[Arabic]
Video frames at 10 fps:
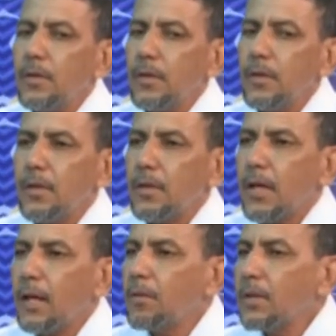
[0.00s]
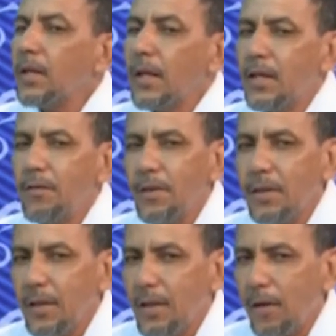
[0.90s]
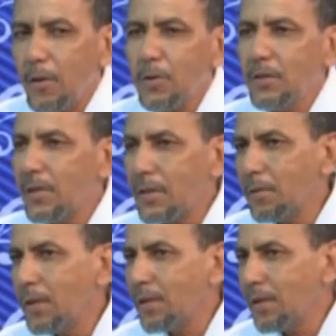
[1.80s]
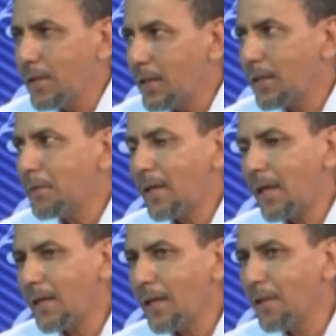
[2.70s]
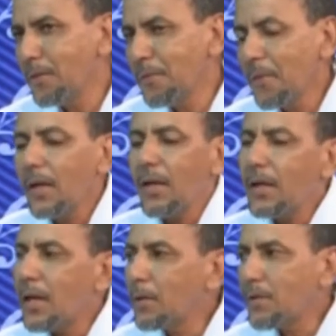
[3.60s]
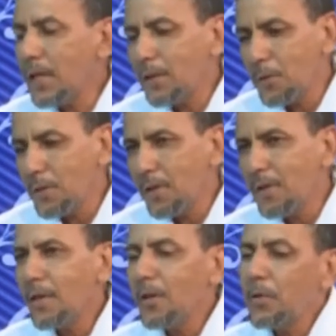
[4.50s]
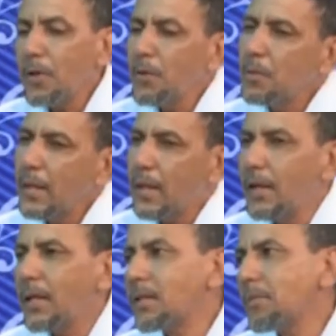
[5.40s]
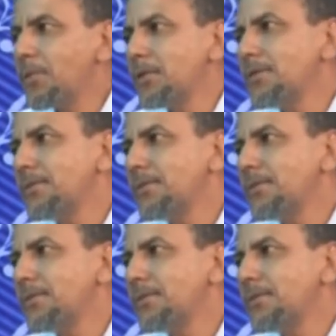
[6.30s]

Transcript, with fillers: القانون قال كيف قال عنه كيف لقنا ويلقنا من حكاين القانون زاد هو ويل من ذاك اللي يطبقه